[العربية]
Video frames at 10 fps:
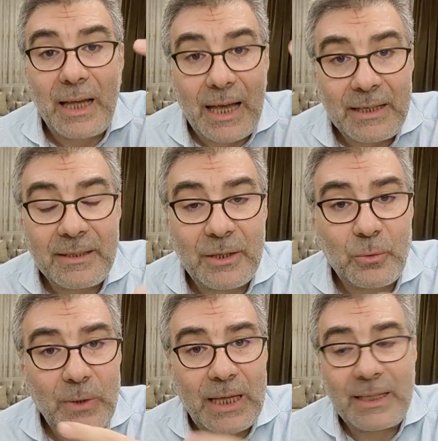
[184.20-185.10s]
أيضا
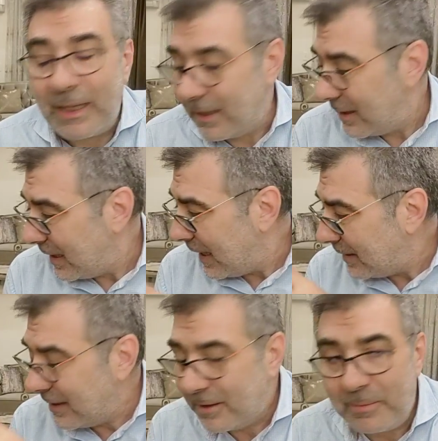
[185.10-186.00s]
هناك
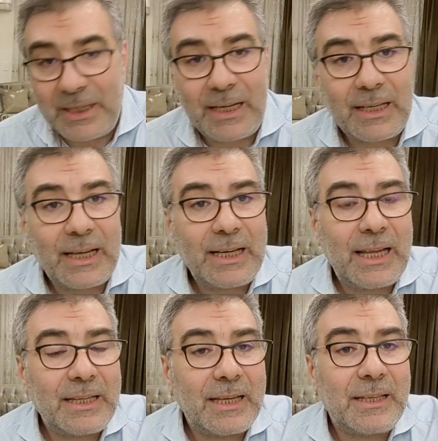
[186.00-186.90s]
عدد من
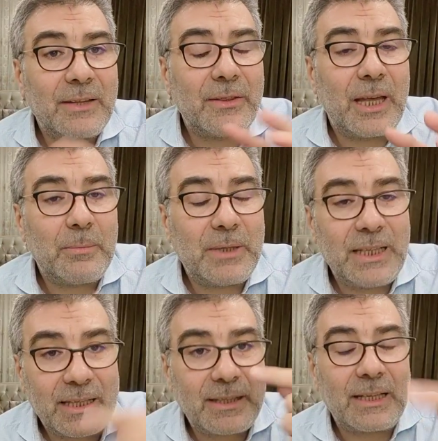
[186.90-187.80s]
الخلايا يذهب
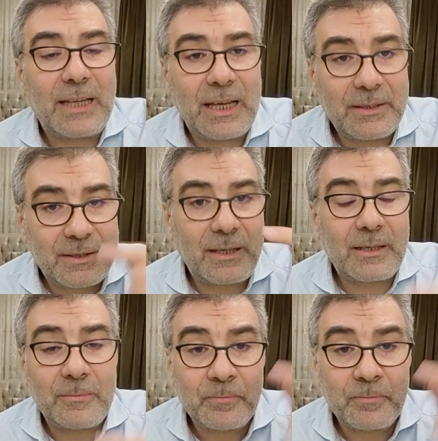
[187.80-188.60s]
ليتكاثر